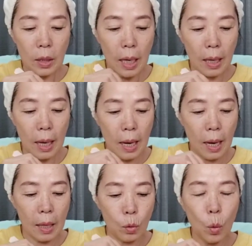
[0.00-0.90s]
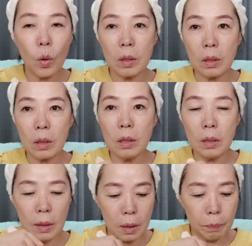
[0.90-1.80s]
여기다가 요거트
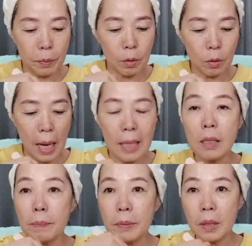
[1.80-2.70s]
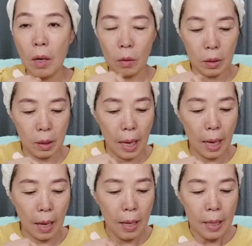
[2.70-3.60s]
큰 스푼으로 한 스푼을
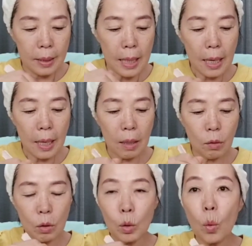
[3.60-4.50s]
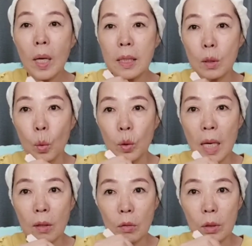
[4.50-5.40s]
넣는데 쌀가루를 똑같이
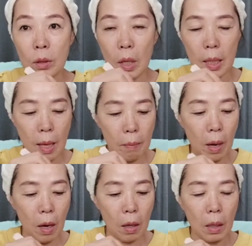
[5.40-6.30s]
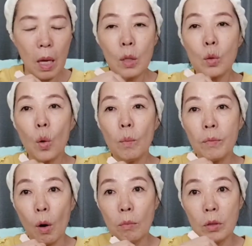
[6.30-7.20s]
동량으로 넣게 되면
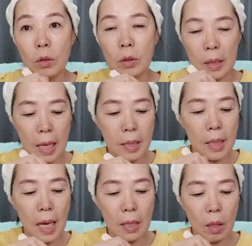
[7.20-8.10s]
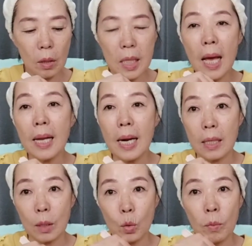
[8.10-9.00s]
좀 너무 되직해서
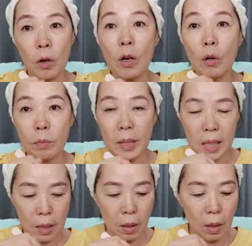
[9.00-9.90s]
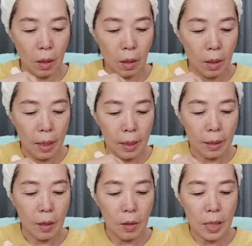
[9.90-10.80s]
세안할 때 좀 어려움이 있어요.
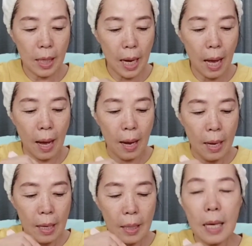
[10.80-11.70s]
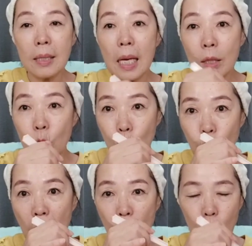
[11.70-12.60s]
그러니까 굉장히
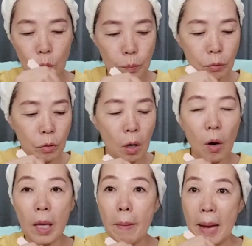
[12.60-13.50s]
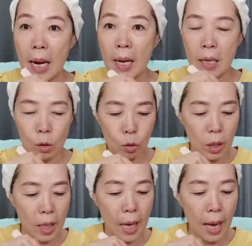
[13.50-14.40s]
순하고 부드럽게 발릴
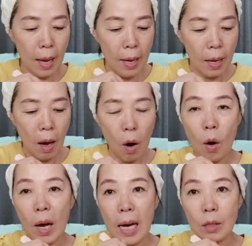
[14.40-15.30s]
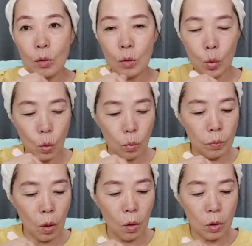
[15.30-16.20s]
수 있게 어, 가루는
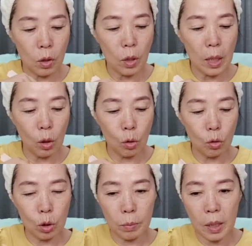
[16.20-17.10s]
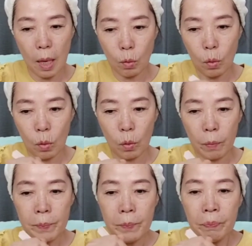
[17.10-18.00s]
조금 더 적게 넣어주시면
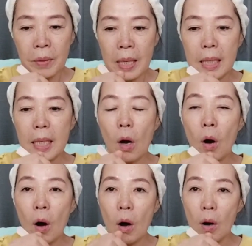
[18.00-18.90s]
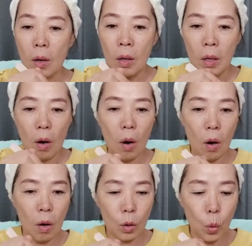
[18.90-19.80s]
되고, 이거
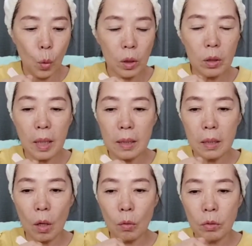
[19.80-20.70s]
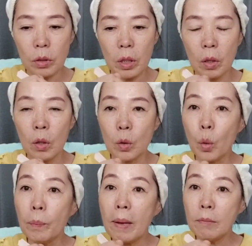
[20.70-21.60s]
어 요거트 같은 경우는요